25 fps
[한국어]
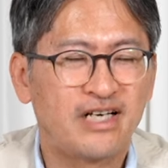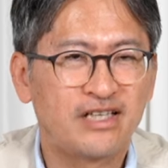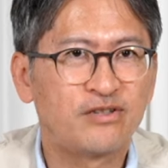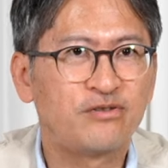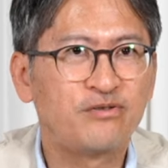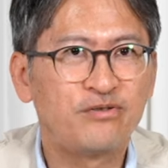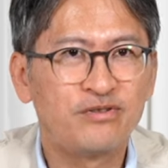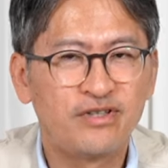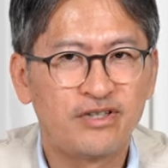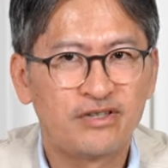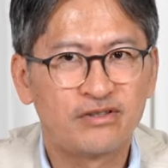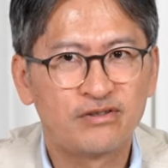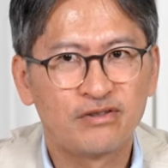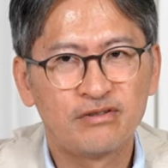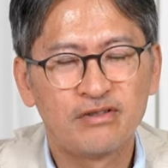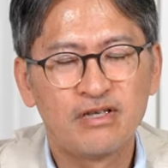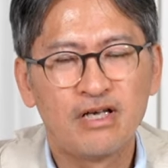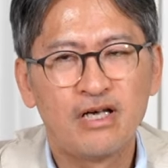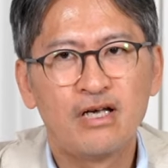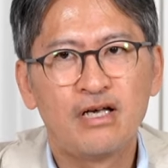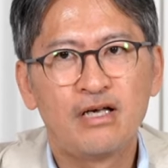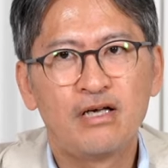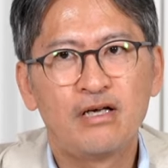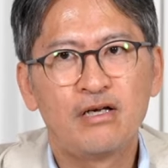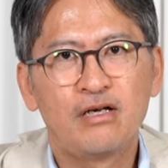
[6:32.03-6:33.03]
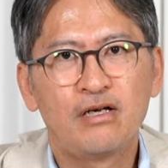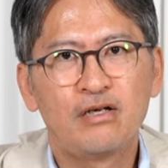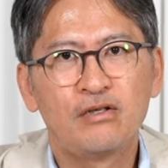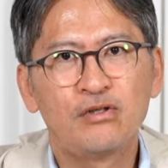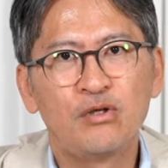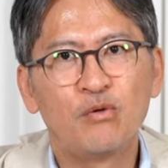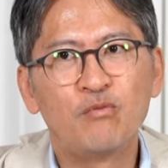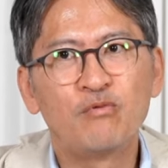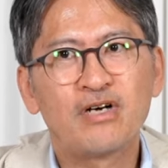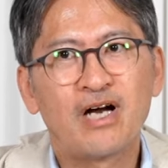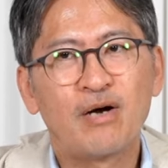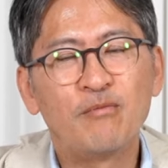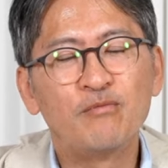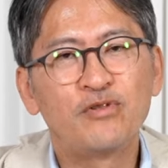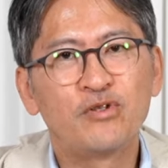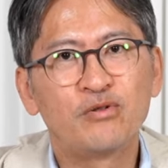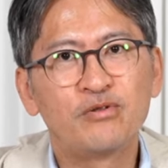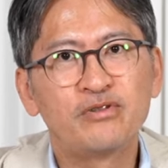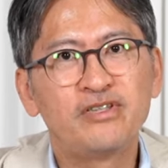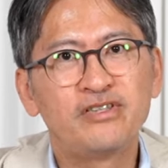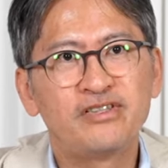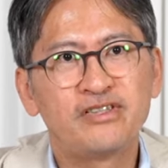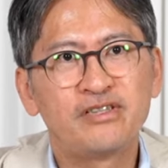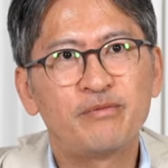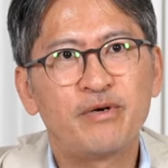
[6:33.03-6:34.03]
않기 위해선 너무
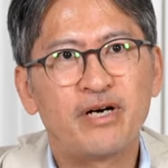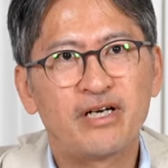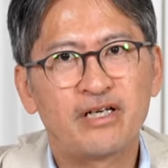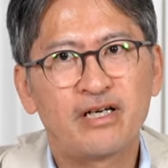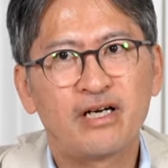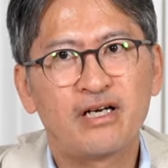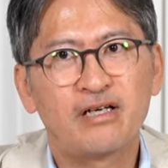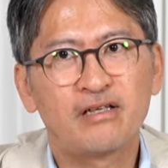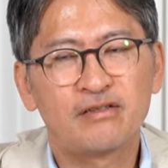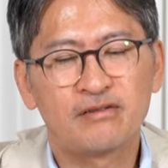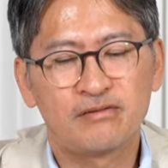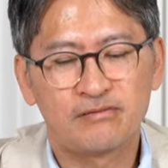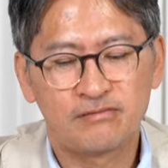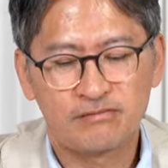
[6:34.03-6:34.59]
감정을 싣지 마라.